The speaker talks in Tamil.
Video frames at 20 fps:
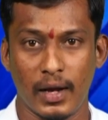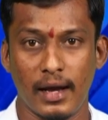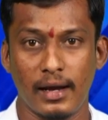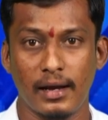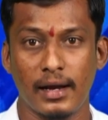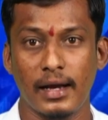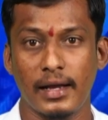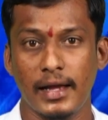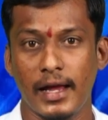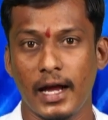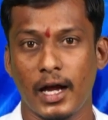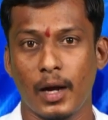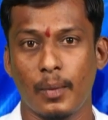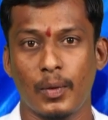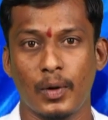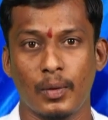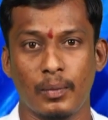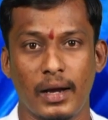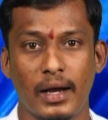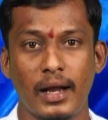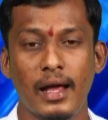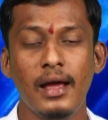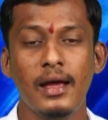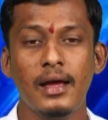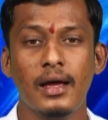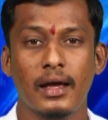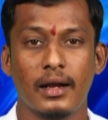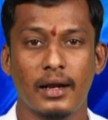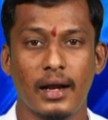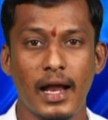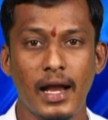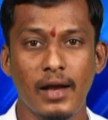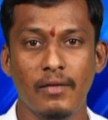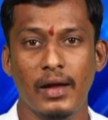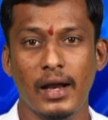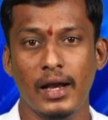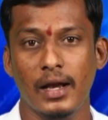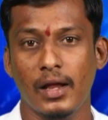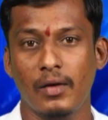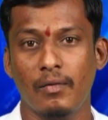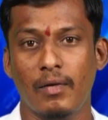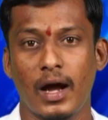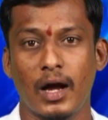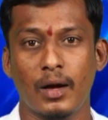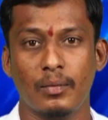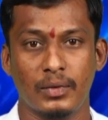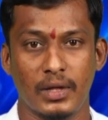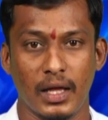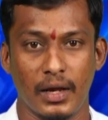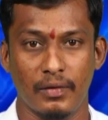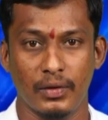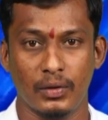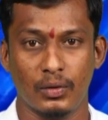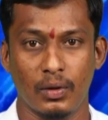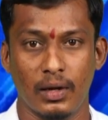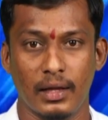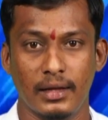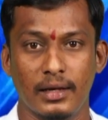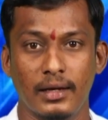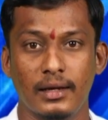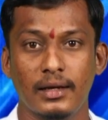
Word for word: ரயில்கள் இயக்கப்படும் என ரயில்வே நிர்வாகம் தெரிவித்துள்ளது